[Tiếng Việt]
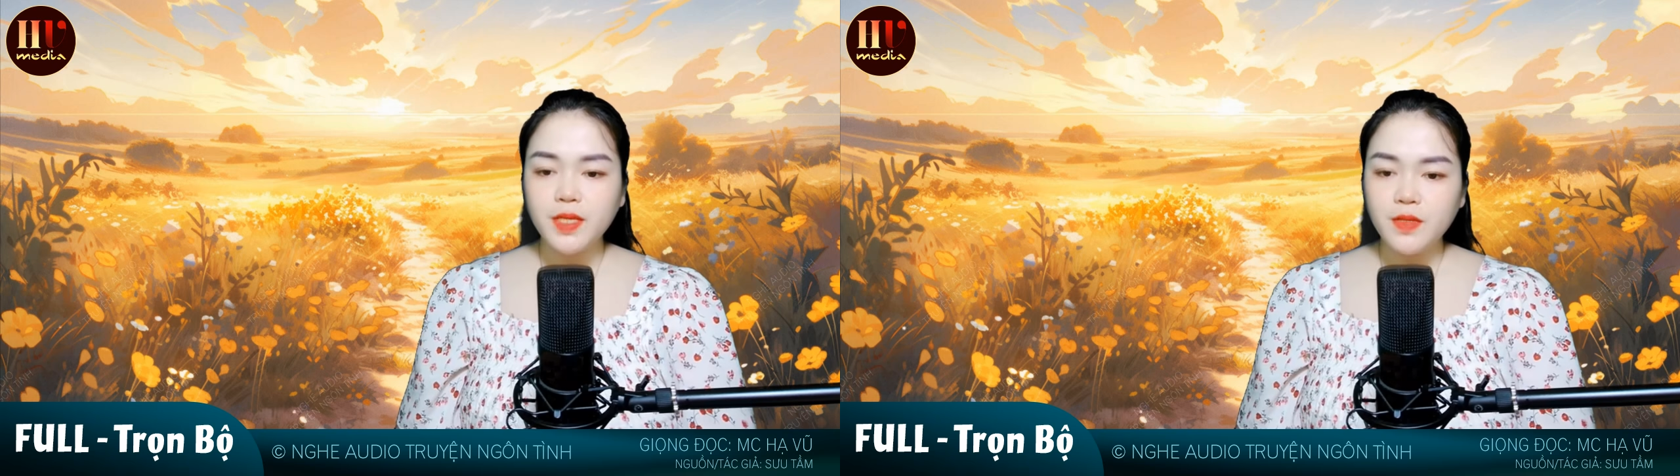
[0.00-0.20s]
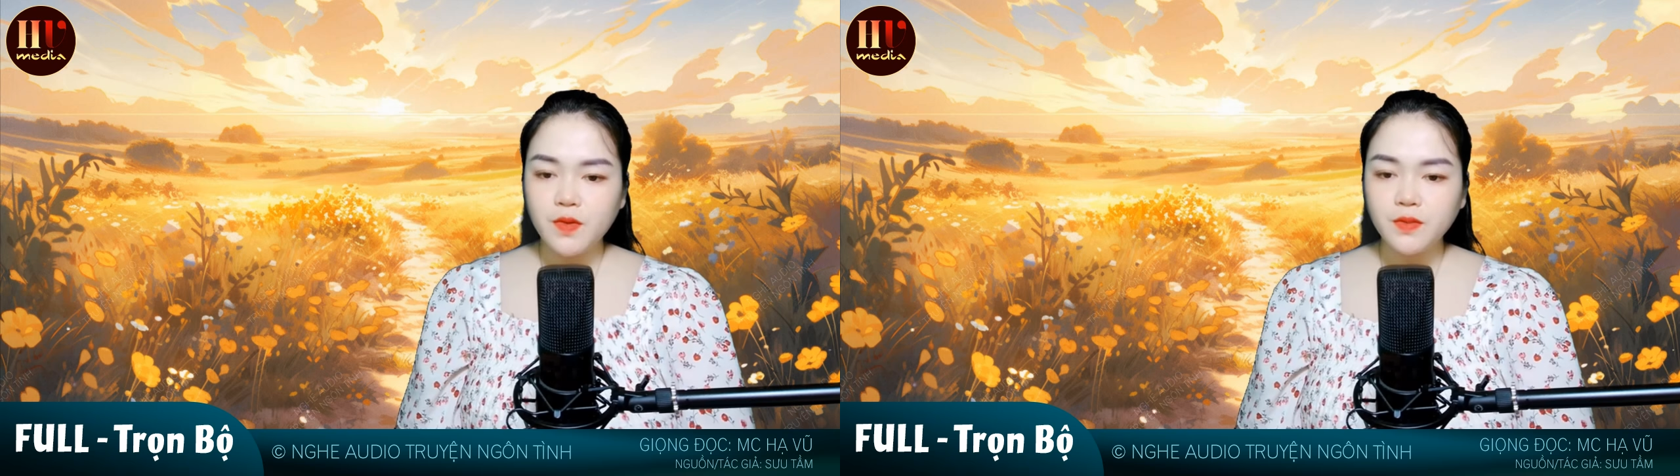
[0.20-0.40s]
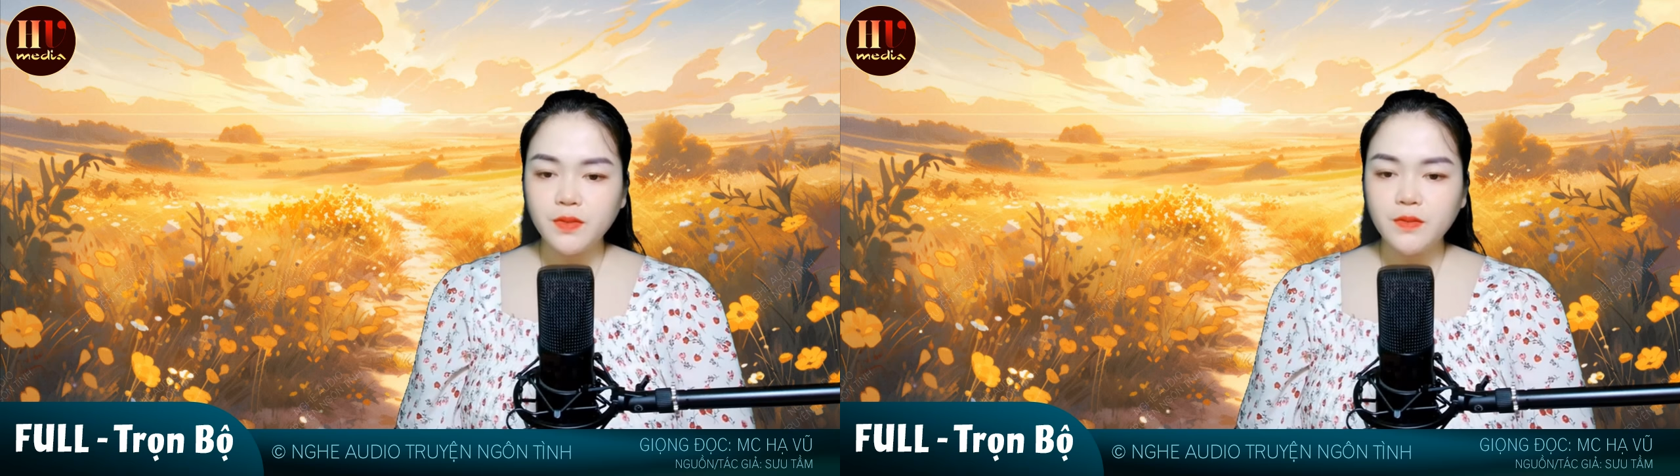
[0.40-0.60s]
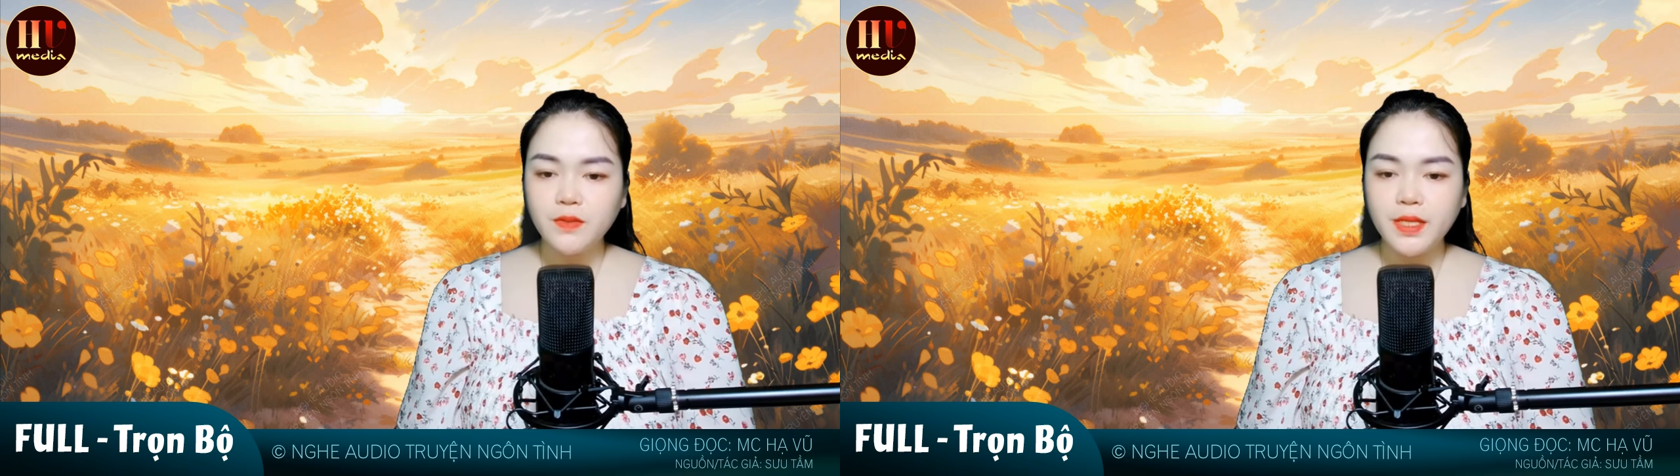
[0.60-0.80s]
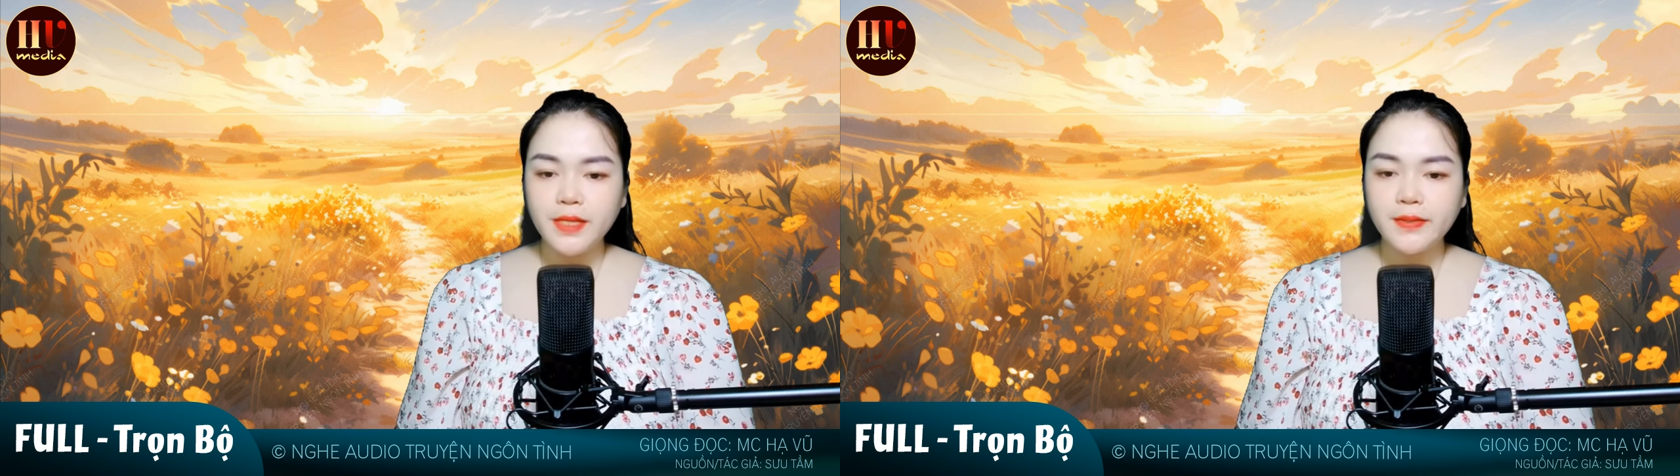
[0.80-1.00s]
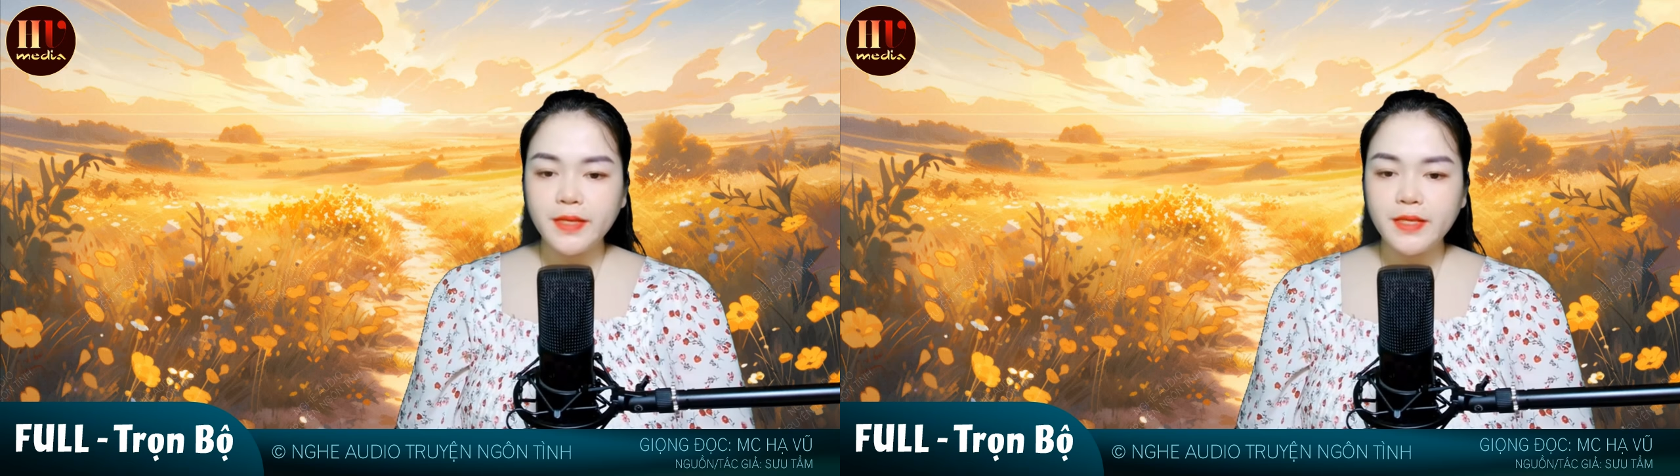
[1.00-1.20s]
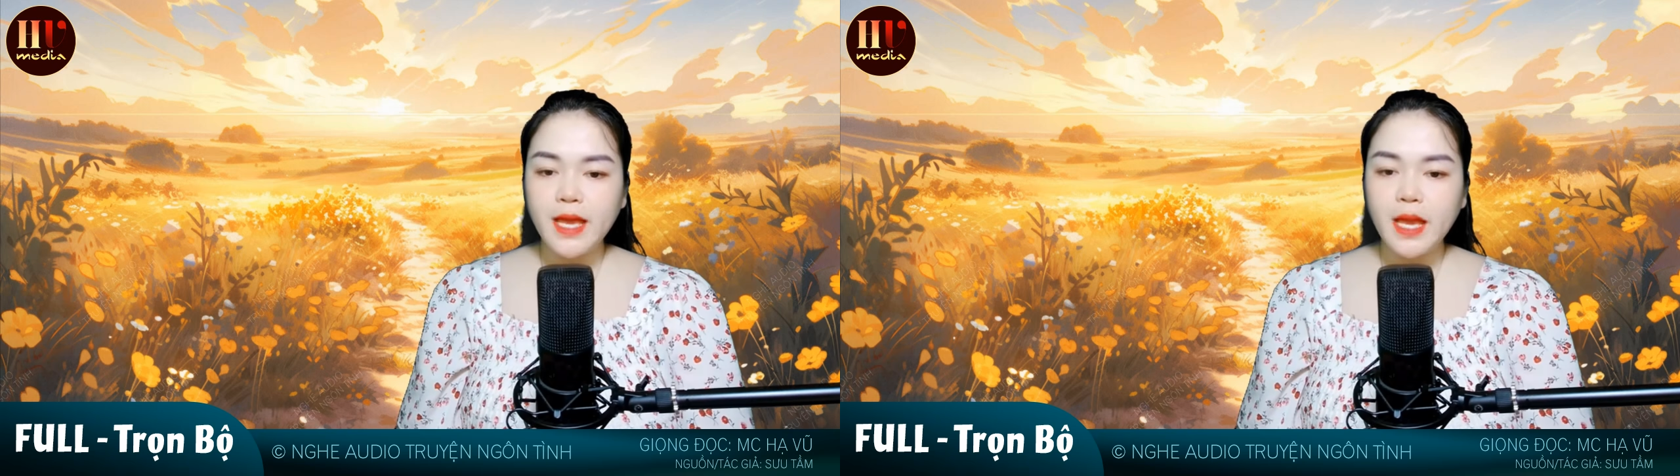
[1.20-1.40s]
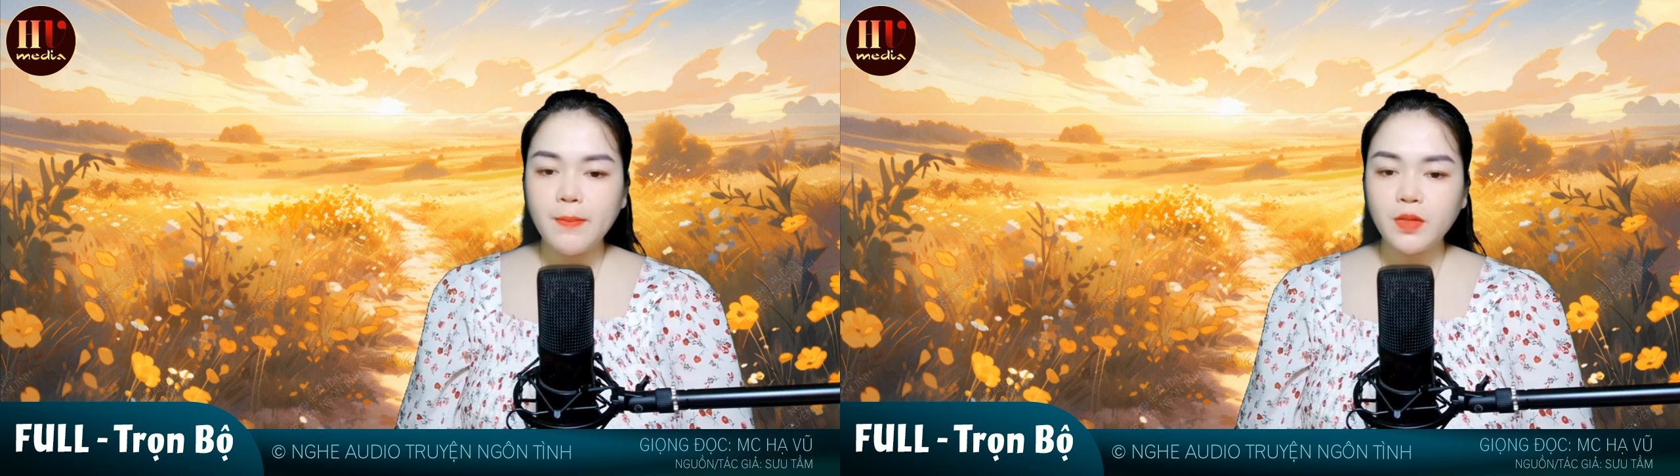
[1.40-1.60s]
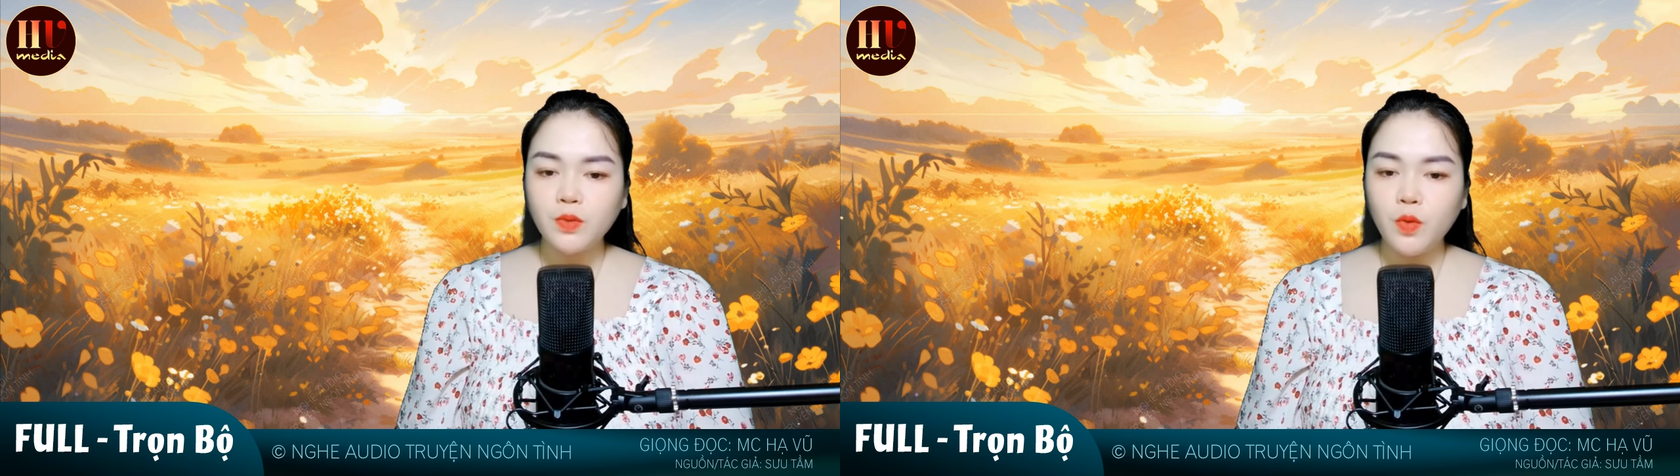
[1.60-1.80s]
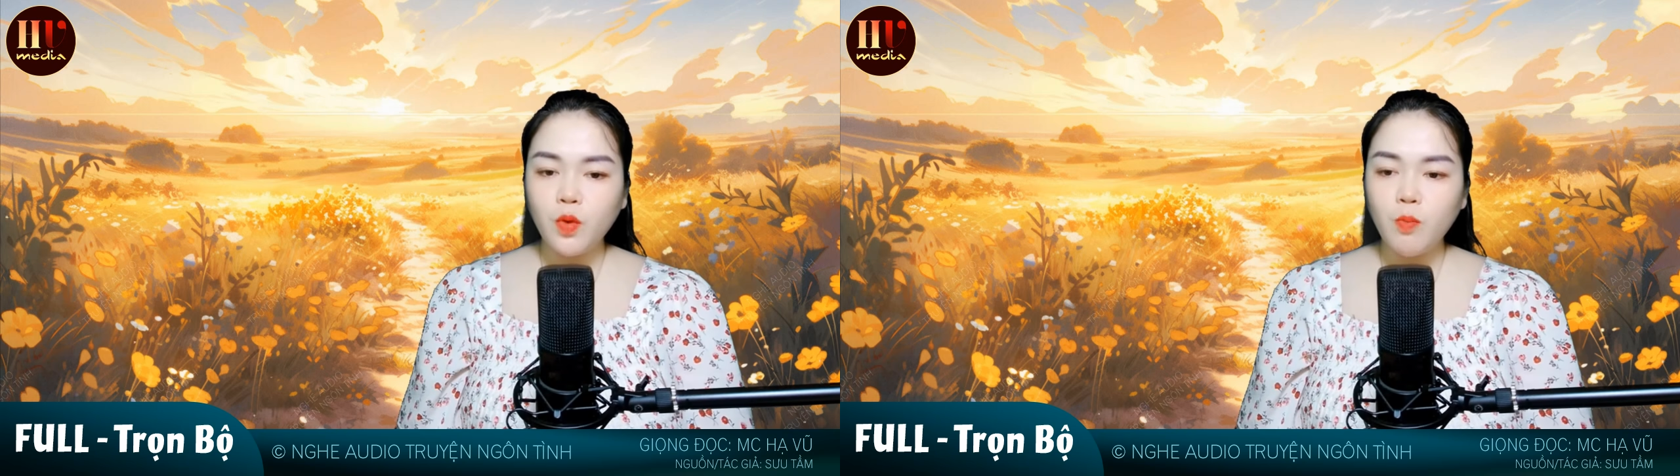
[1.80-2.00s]
mà chỉ có một bên mù quáng
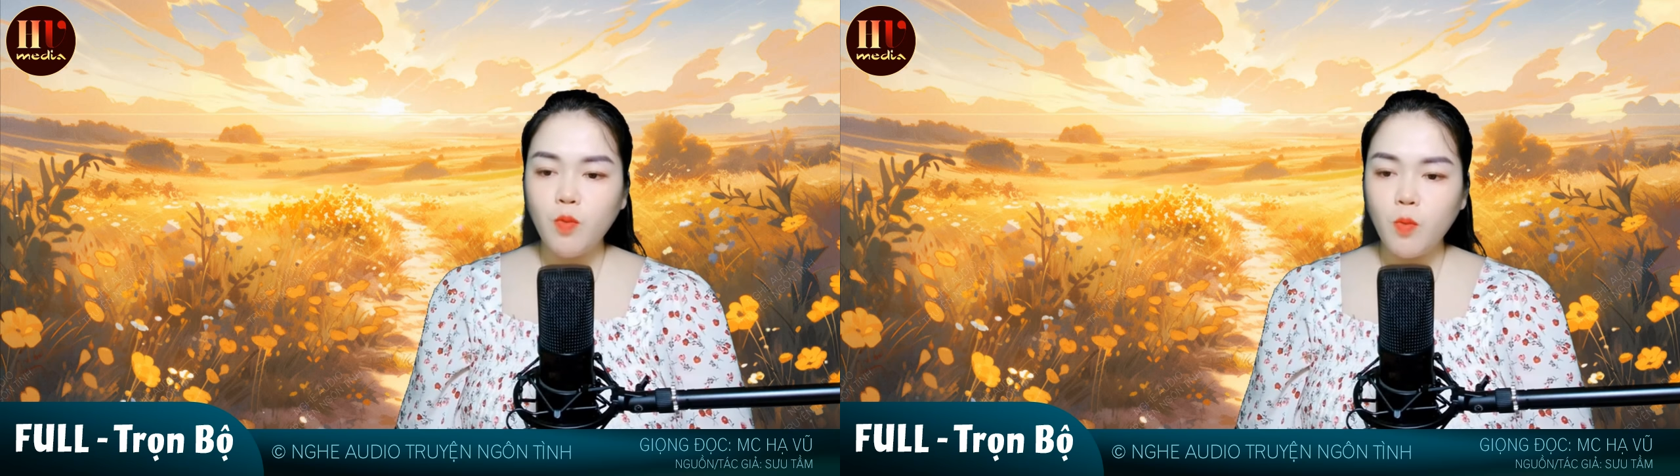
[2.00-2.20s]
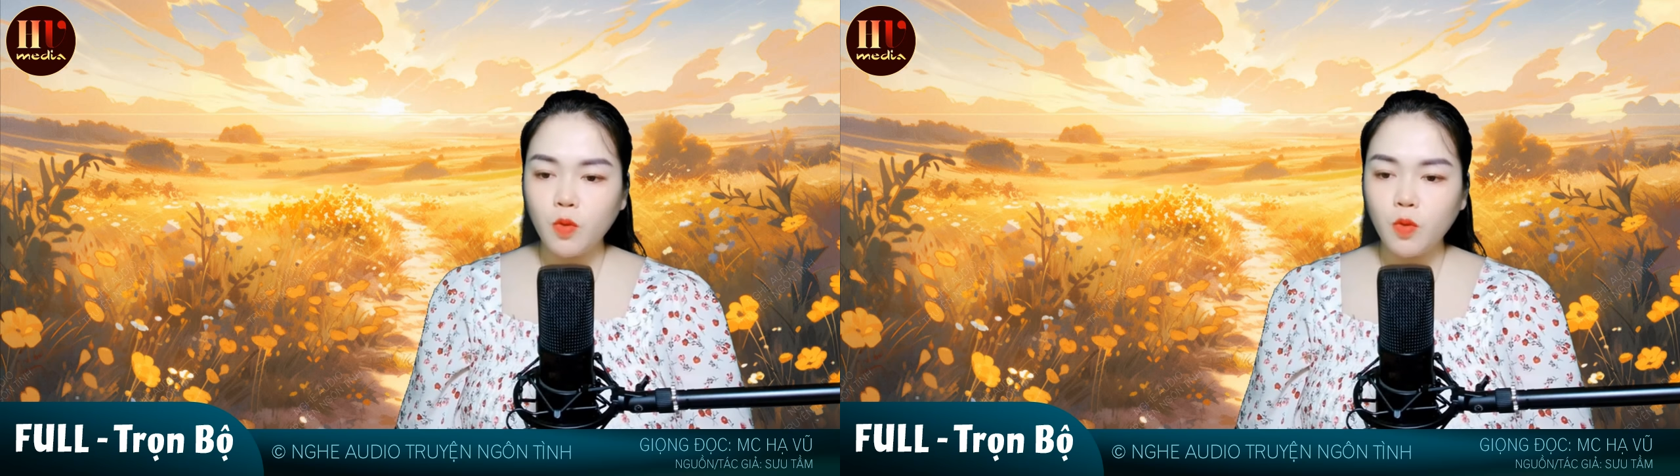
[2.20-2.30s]
phục tùng,